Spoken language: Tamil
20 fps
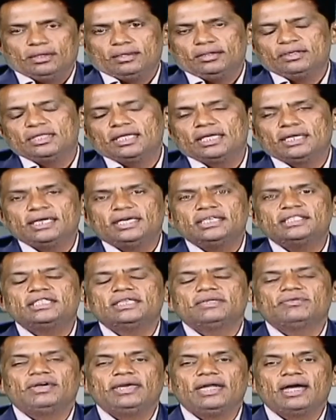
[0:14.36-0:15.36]
இந்த
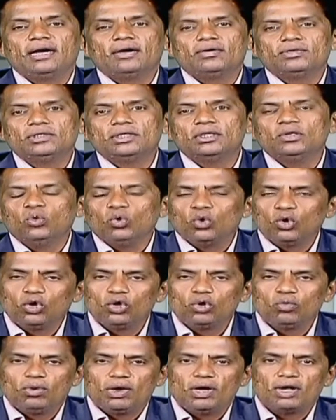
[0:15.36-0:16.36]
நிகழ்ச்சியின் வழியாக வந்து ஒரு
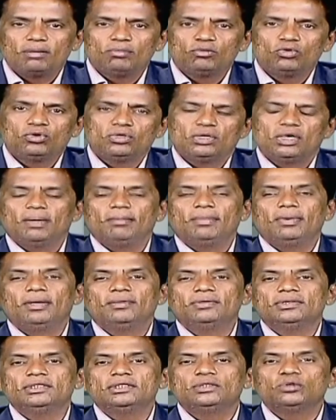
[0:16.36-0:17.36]
ஒரு வாரமும் நம்ம
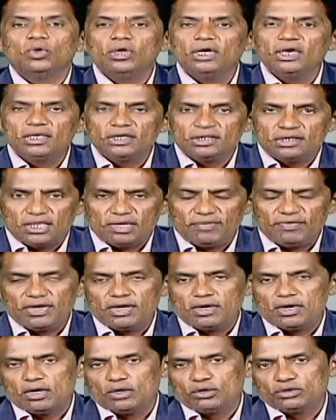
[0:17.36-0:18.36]
வந்து தொழிலுக்கு
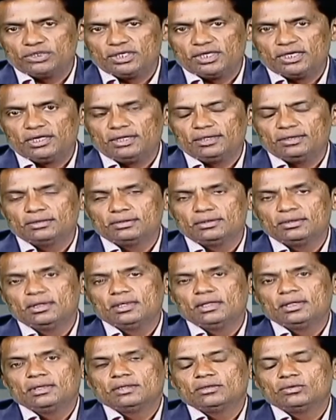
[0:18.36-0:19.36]
தேவையான ஆலோசனைகளையும்
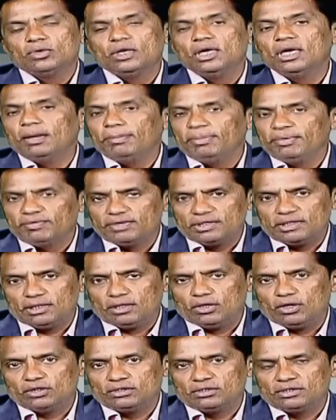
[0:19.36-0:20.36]
தொழில் அபிவிருத்தி
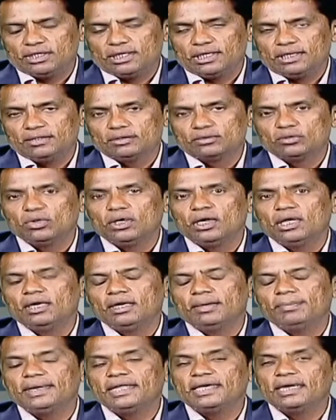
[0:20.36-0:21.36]
ஆலோசனைகளையும் தொழில்
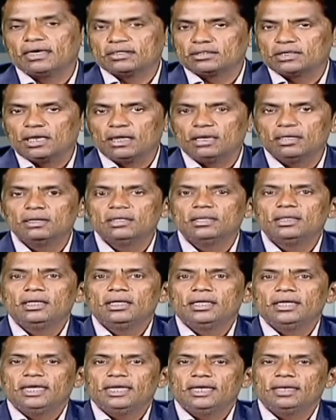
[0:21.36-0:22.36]
எப்படி நடத்தலாம்
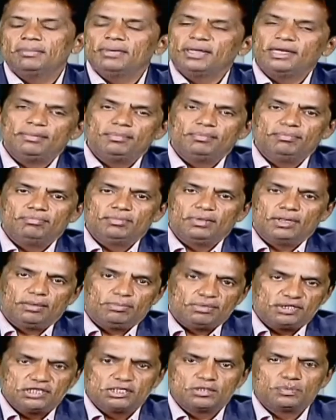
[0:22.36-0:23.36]
என்ன மாதிரி
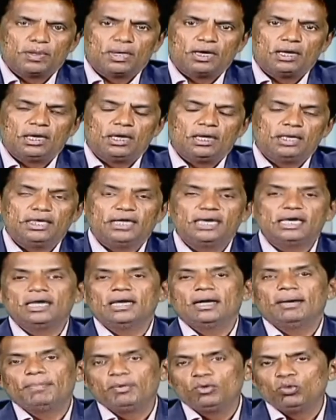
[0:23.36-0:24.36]
பிஸ்னஸ் பண்ணலாம்
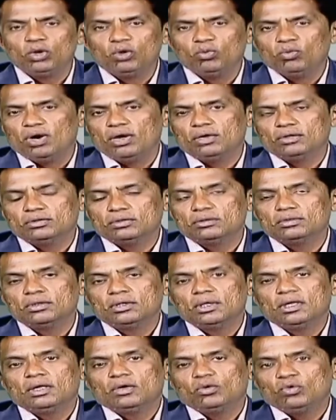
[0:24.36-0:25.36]
என்னென்ன அப்ரூவல் வாங்கணும்
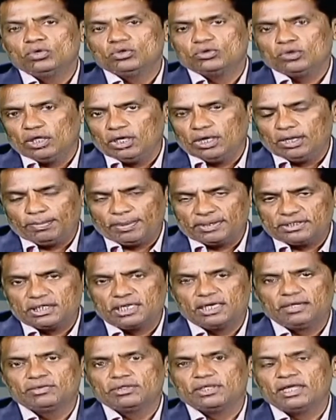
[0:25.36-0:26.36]
ஒரு தொழிலில்
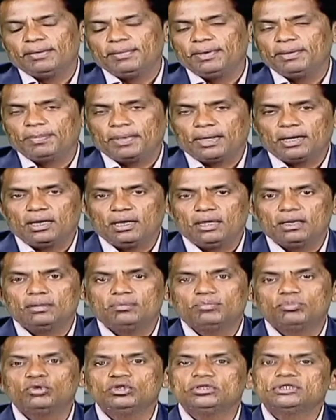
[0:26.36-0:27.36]
பிரச்சனைகள் வந்தால் எப்படி பண்ணலாம்
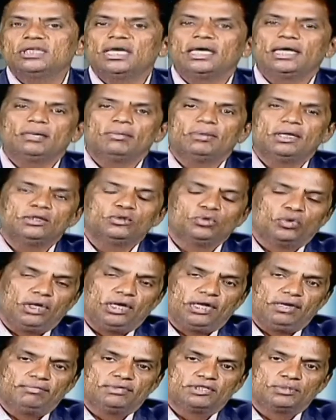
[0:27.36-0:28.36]
புதுசாக என்ன மாதிரி
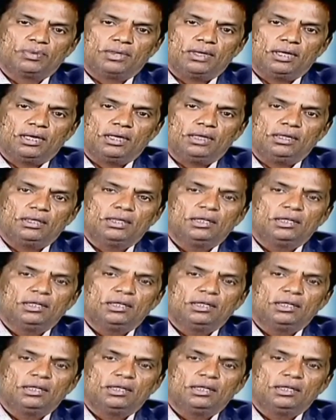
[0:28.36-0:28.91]
தொழிலில் இன்வெஸ்ட் பண்ணலாம்